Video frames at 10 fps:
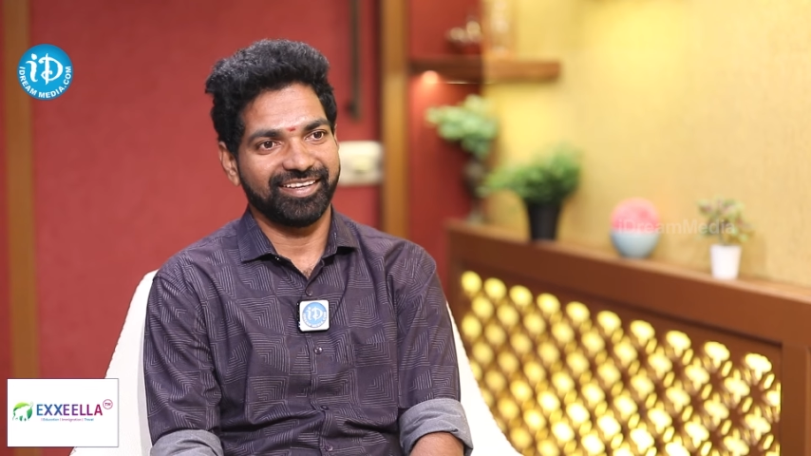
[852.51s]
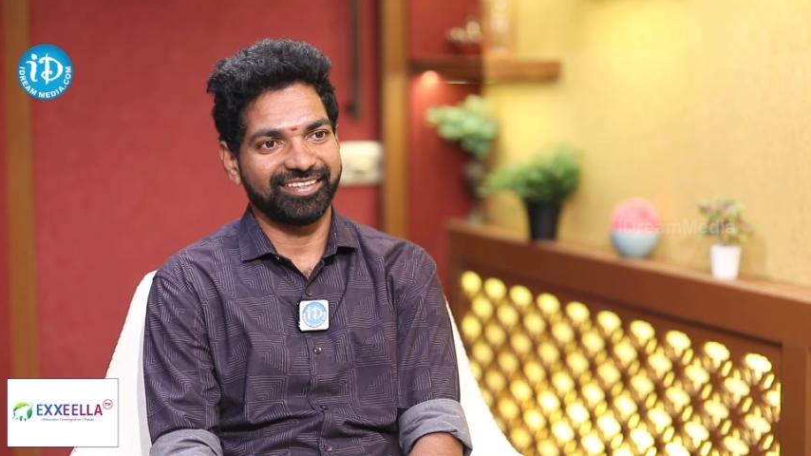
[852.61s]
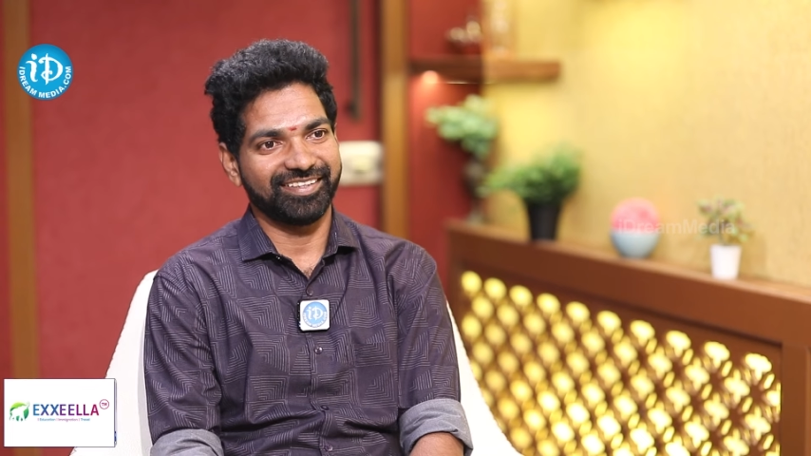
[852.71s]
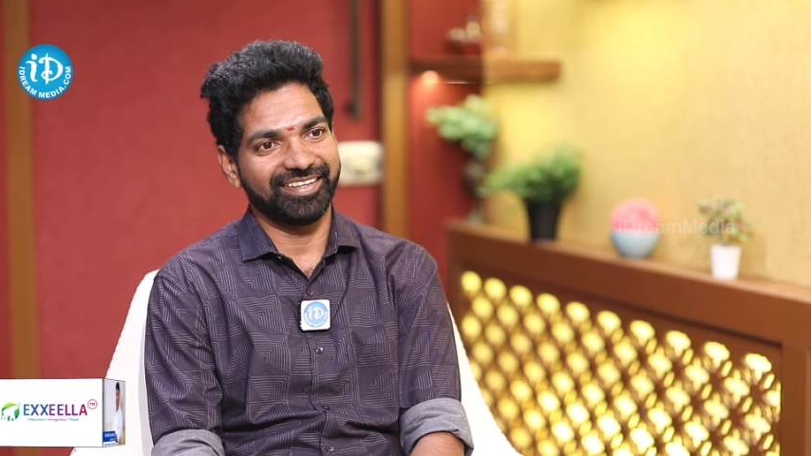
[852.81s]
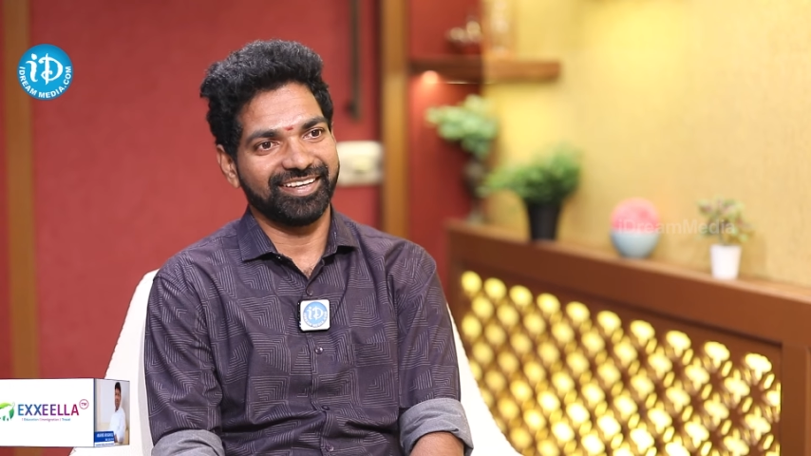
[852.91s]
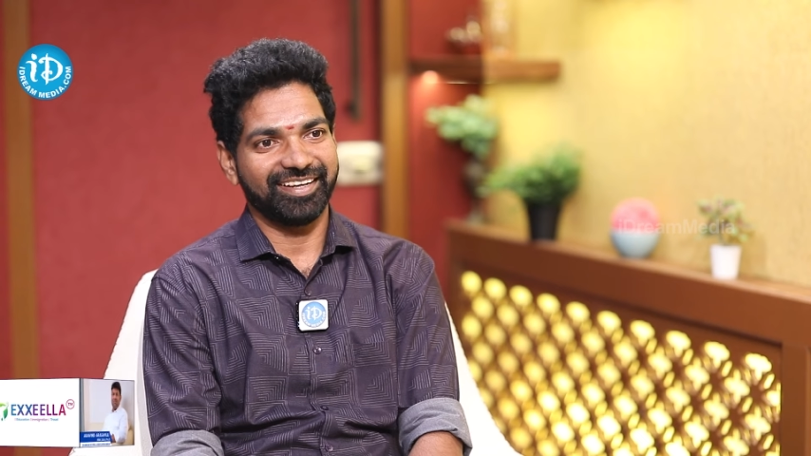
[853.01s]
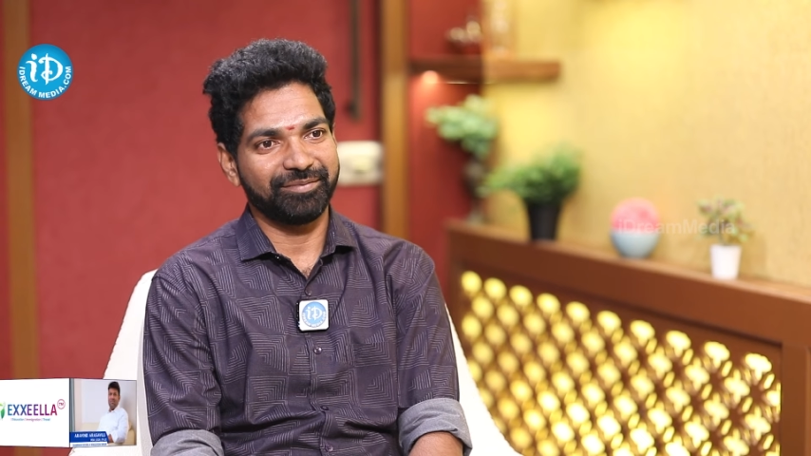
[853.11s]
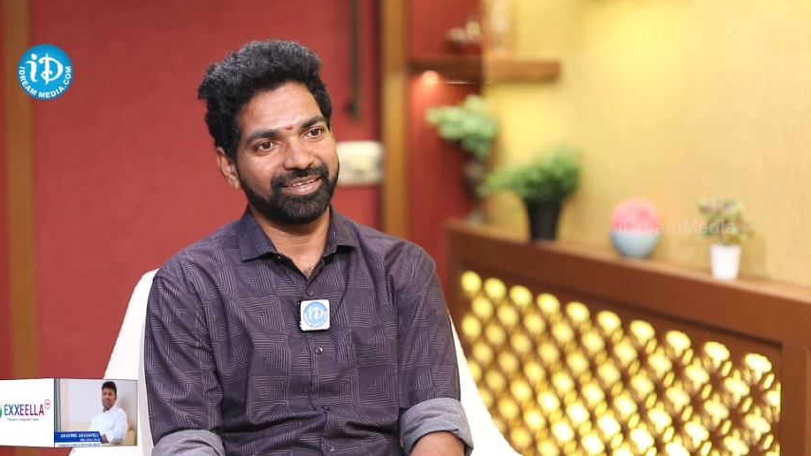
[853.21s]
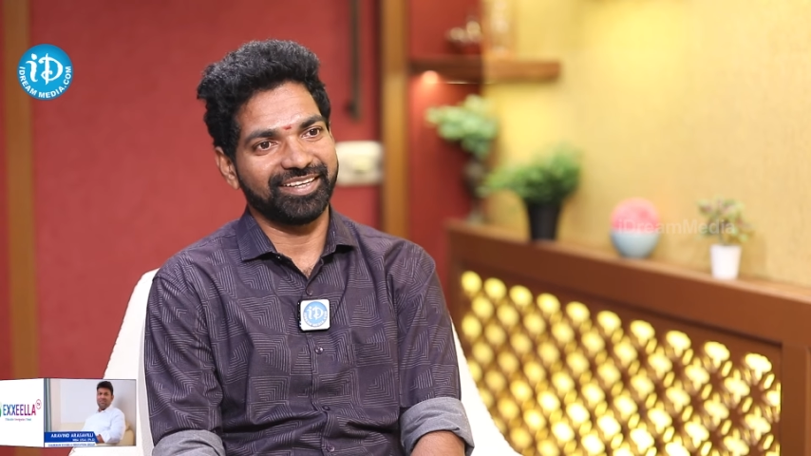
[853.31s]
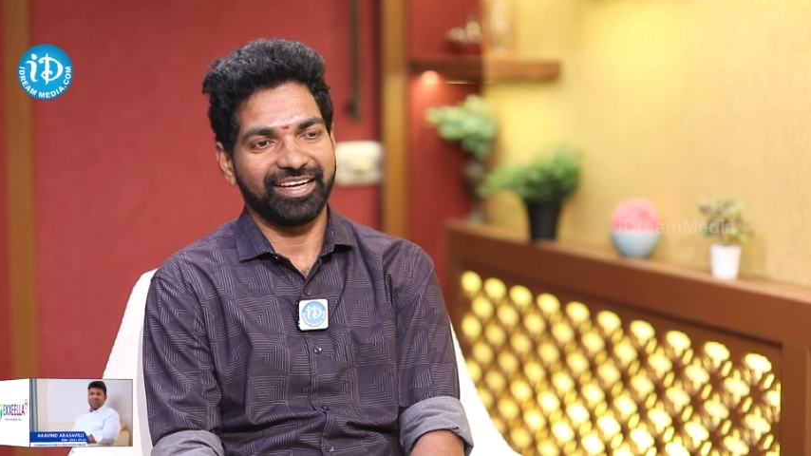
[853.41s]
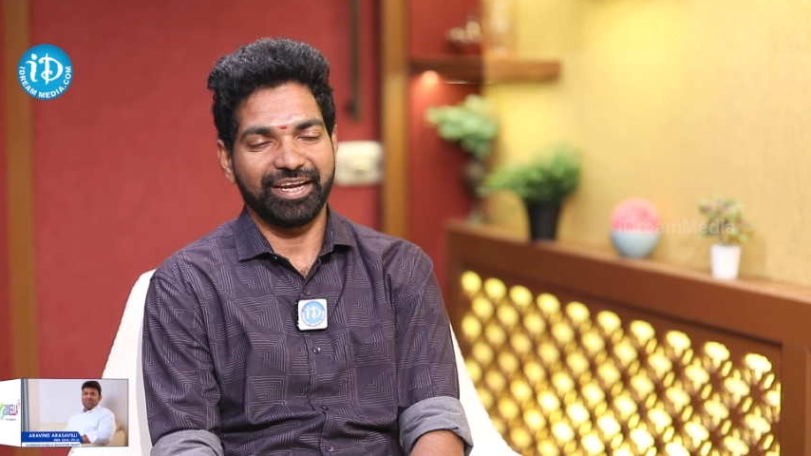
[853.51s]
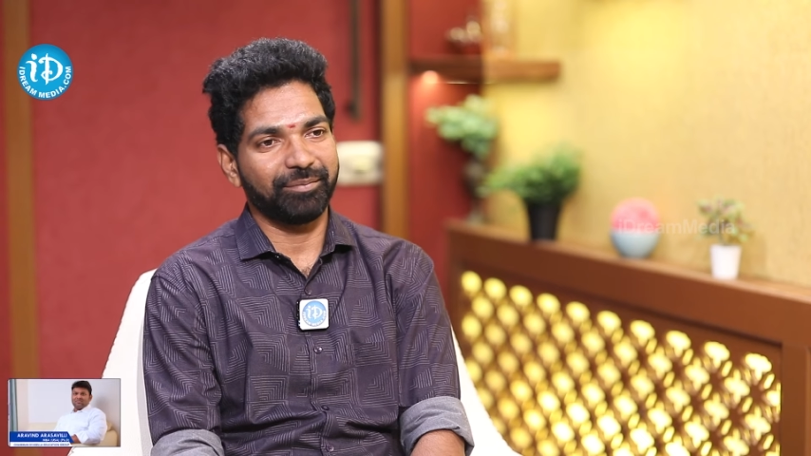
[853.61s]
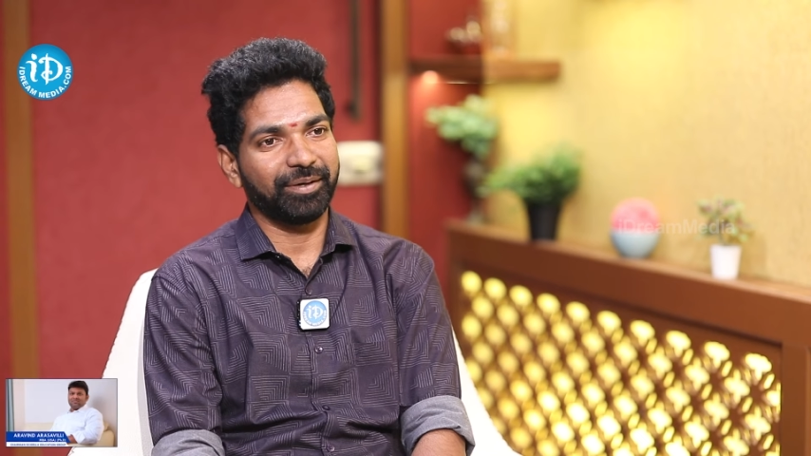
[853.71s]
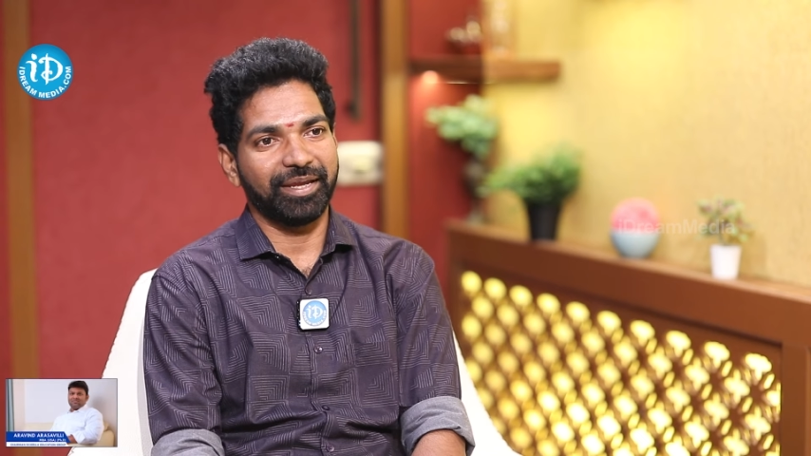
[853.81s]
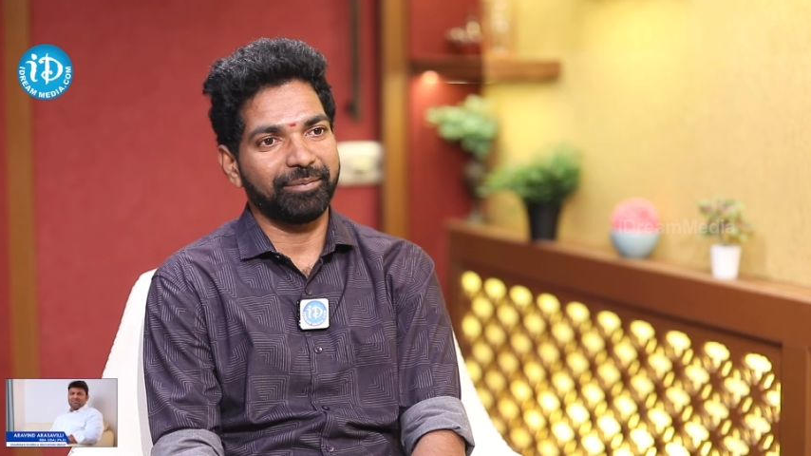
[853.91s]
అది ఎలా మరి
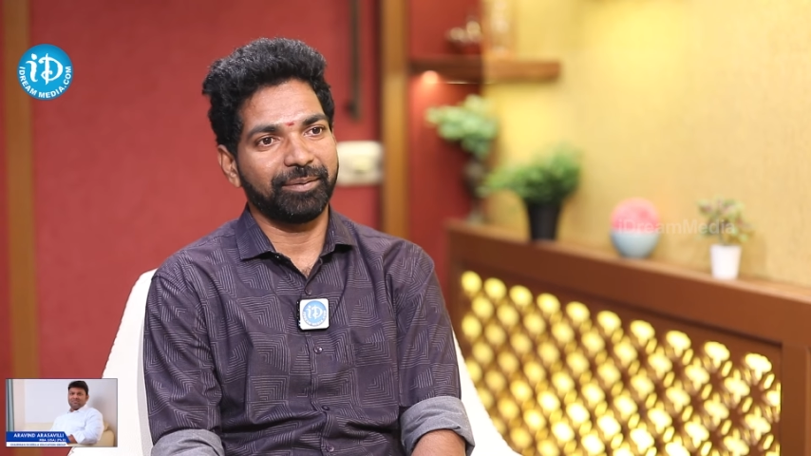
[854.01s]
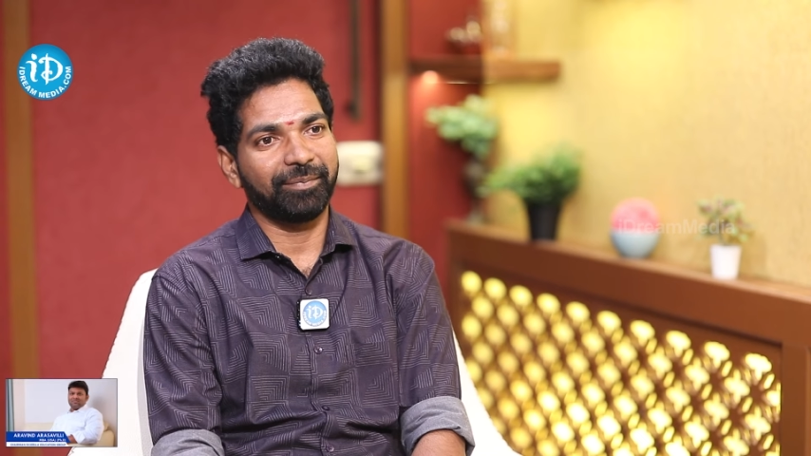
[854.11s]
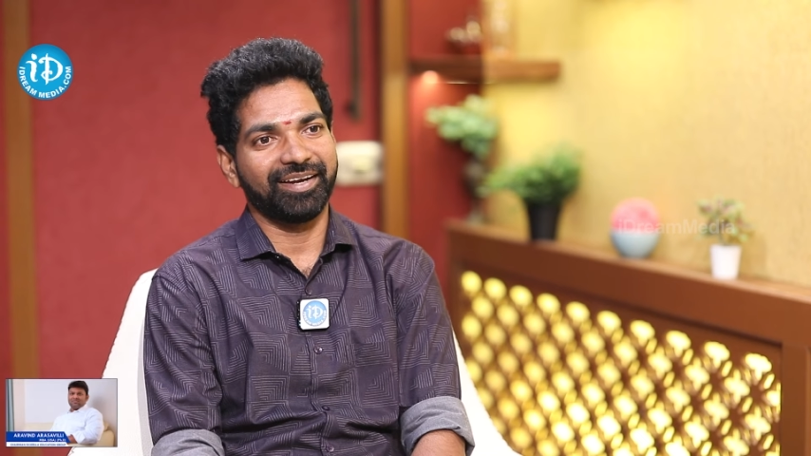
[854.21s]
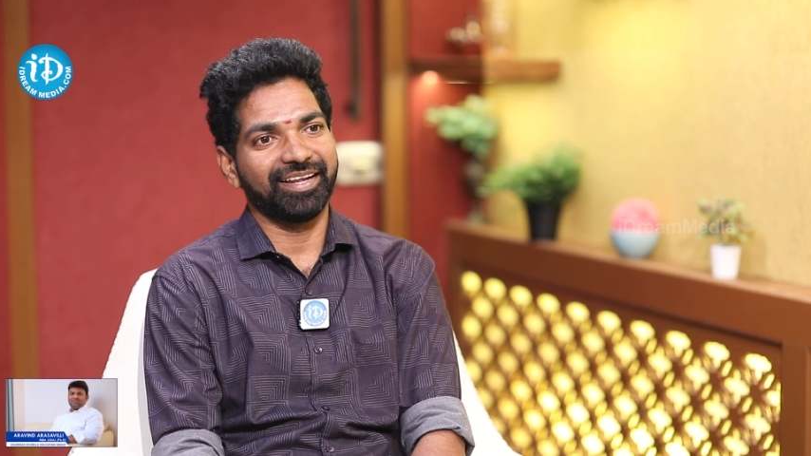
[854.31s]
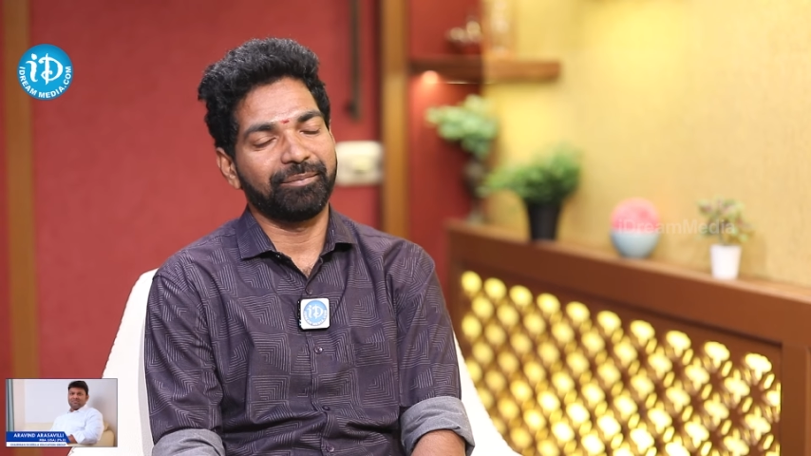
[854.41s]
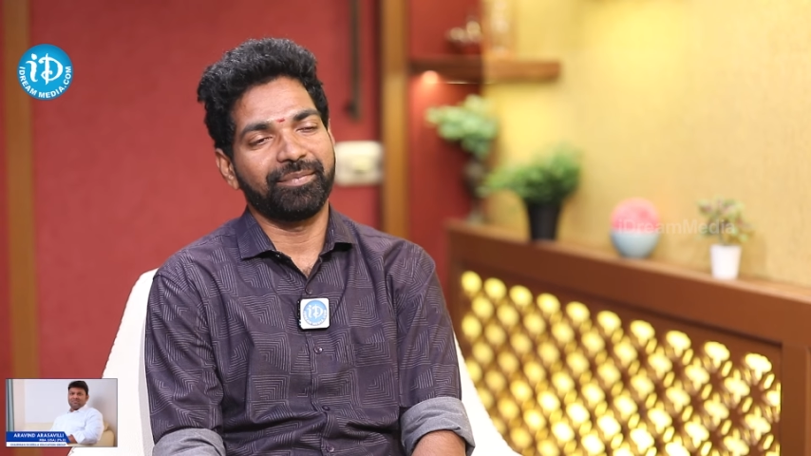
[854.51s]
ఏమని ఏమనిపించలే